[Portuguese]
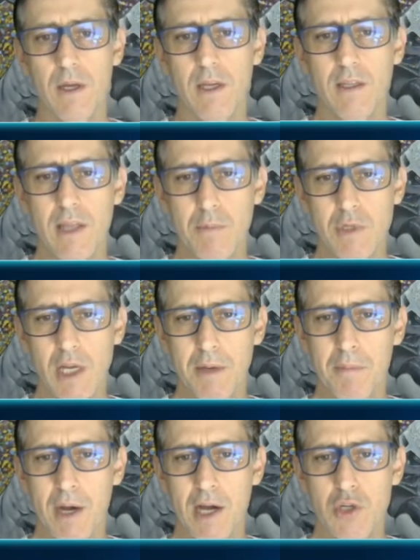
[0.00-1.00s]
E temos aqui
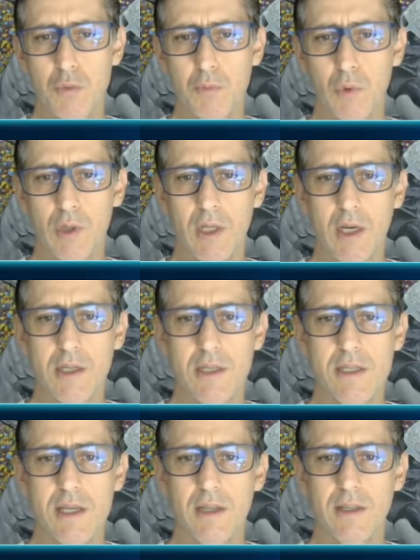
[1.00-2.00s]
embaixo
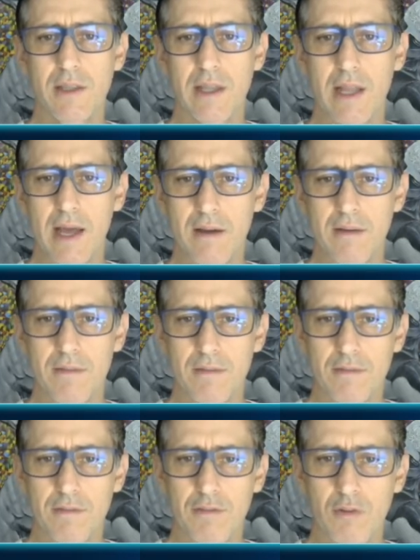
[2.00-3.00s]
mudança na
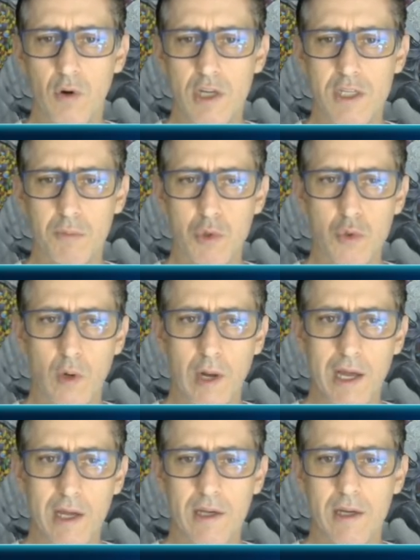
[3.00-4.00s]
força
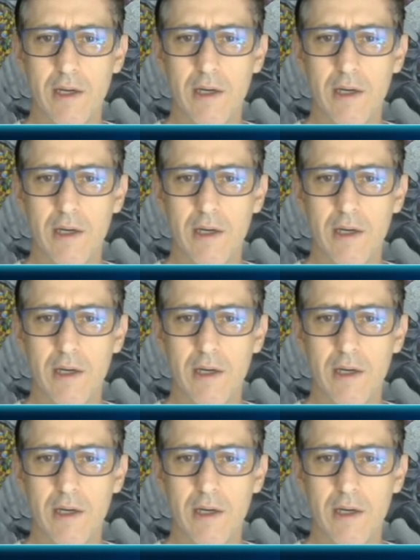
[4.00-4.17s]
muscular,